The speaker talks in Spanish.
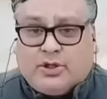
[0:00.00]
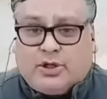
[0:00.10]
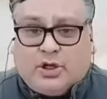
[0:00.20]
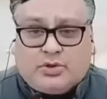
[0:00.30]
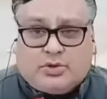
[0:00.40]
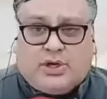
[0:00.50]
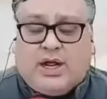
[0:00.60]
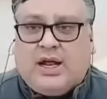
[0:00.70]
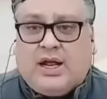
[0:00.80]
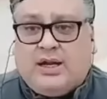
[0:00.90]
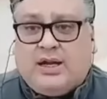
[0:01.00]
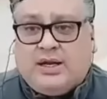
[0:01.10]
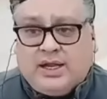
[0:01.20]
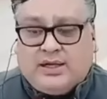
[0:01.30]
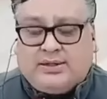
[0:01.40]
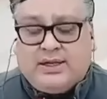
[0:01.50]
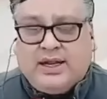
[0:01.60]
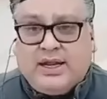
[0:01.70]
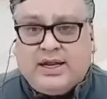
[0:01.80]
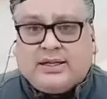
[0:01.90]
¿no? Donde una este,
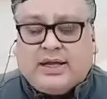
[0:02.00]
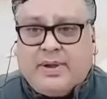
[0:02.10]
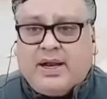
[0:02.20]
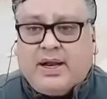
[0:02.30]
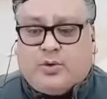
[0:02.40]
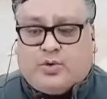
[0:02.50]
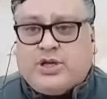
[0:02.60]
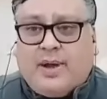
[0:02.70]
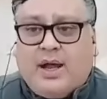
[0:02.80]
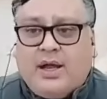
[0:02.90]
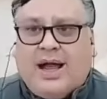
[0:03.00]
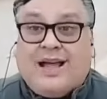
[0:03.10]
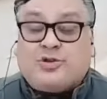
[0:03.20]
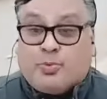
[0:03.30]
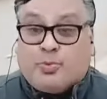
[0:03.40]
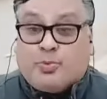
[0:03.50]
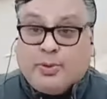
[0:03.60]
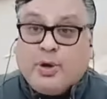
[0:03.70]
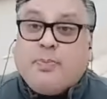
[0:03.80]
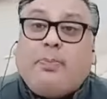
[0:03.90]
nena también acusaba a su
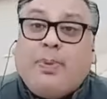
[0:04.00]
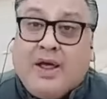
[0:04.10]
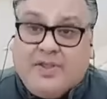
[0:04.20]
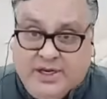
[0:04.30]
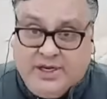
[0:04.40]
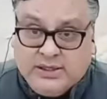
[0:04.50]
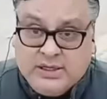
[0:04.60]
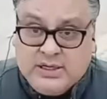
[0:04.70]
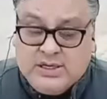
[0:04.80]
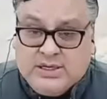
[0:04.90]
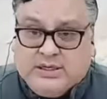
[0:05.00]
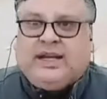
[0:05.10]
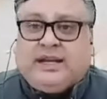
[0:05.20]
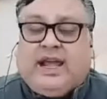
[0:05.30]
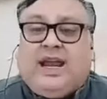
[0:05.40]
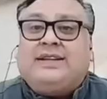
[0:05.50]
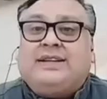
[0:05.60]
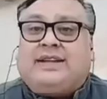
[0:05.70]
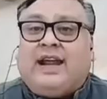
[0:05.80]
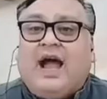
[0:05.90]
propio padre de que la
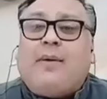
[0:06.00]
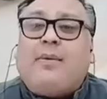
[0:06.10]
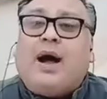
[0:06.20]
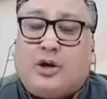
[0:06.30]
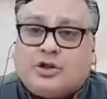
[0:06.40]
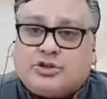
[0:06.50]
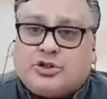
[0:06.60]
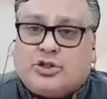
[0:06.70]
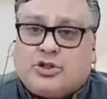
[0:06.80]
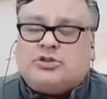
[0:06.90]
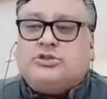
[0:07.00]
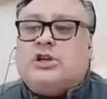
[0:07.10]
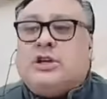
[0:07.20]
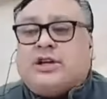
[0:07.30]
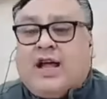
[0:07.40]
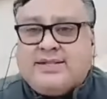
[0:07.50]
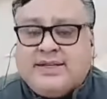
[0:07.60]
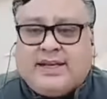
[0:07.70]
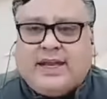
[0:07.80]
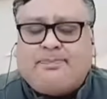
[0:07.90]
entregaba a otro
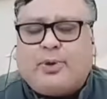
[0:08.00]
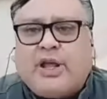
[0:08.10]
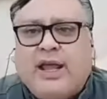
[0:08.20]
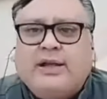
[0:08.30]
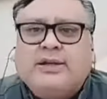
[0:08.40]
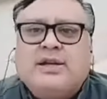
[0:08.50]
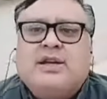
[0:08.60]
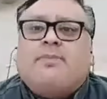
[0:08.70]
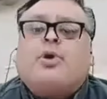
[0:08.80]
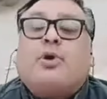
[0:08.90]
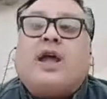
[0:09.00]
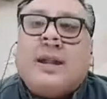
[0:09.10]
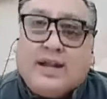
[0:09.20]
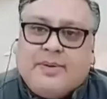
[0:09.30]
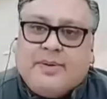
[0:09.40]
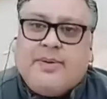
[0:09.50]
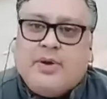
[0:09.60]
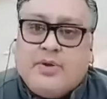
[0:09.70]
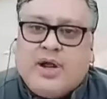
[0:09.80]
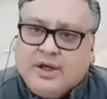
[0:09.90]
cacique. ¿Por qué? porque le debía
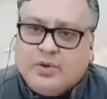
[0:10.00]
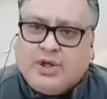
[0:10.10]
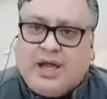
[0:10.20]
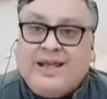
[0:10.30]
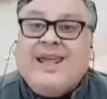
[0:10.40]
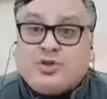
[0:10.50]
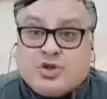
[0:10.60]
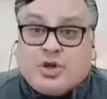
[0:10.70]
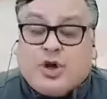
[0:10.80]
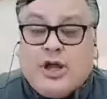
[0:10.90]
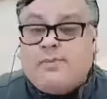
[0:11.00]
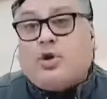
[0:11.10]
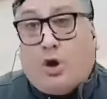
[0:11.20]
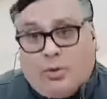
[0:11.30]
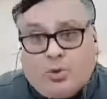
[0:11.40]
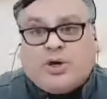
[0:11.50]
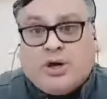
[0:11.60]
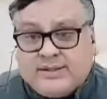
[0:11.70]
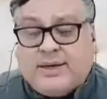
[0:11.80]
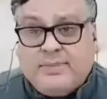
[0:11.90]
una deuda. Y eso es muy común en
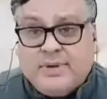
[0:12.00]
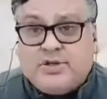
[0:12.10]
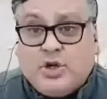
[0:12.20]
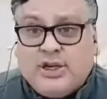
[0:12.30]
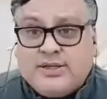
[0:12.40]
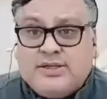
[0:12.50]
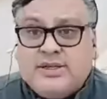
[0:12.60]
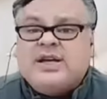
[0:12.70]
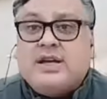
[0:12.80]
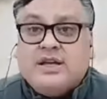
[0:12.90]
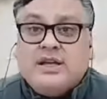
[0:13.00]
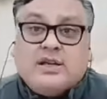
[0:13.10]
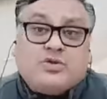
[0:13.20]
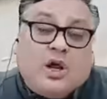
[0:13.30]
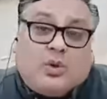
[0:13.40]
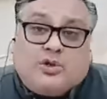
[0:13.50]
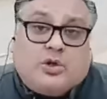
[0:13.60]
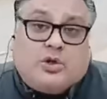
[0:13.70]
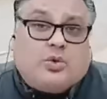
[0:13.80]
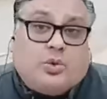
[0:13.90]
estas misiones y es una
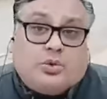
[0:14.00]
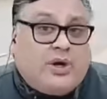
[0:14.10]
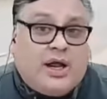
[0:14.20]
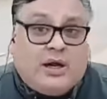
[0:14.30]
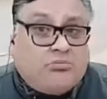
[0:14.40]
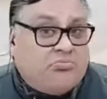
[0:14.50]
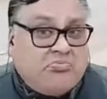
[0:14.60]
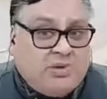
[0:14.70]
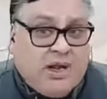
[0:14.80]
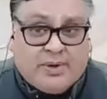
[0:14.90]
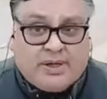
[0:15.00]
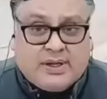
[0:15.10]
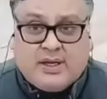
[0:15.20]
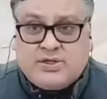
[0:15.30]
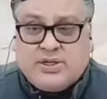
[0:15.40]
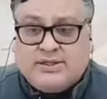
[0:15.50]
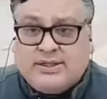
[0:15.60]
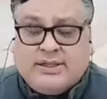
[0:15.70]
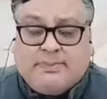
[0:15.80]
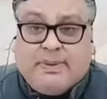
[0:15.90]
cuestión cultural. La verdad que no se
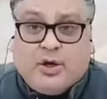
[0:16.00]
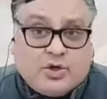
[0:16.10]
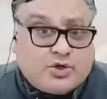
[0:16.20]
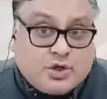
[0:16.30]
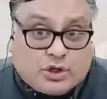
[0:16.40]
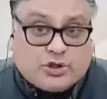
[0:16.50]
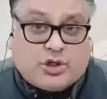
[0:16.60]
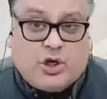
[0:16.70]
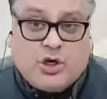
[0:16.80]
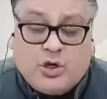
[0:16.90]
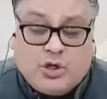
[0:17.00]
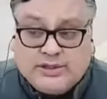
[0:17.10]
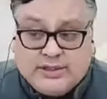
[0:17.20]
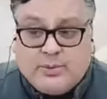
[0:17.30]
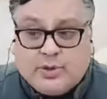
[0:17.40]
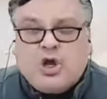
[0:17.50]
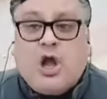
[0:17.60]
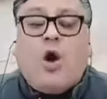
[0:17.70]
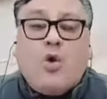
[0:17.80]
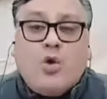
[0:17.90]
entiende, pero nosotros no lo entendemos.
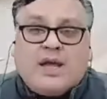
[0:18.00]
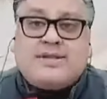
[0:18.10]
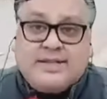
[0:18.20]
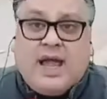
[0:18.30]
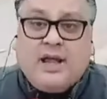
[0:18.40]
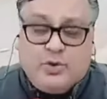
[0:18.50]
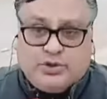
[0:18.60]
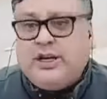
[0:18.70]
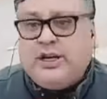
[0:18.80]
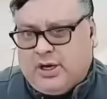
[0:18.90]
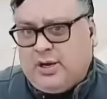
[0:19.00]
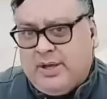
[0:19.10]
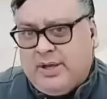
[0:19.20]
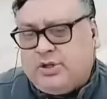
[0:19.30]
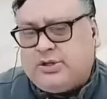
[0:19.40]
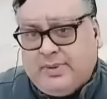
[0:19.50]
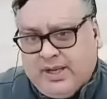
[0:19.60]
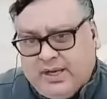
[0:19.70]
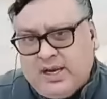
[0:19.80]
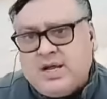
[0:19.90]
Aún así hay un delito en el medio
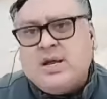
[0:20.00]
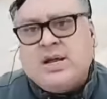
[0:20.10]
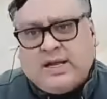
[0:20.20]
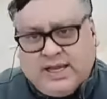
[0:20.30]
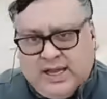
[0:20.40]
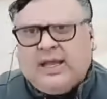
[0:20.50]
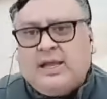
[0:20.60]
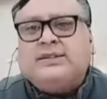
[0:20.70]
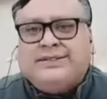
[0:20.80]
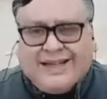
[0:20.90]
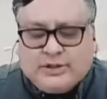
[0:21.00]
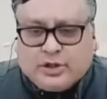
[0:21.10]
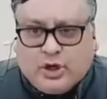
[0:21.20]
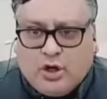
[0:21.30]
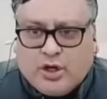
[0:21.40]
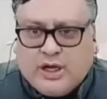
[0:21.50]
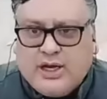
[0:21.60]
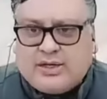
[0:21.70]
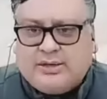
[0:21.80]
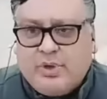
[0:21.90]
también que dentro de lo que es la
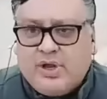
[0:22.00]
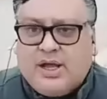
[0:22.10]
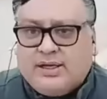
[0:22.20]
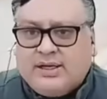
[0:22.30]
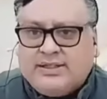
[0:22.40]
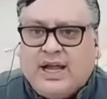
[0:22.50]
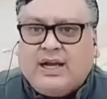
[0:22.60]
República Argentina,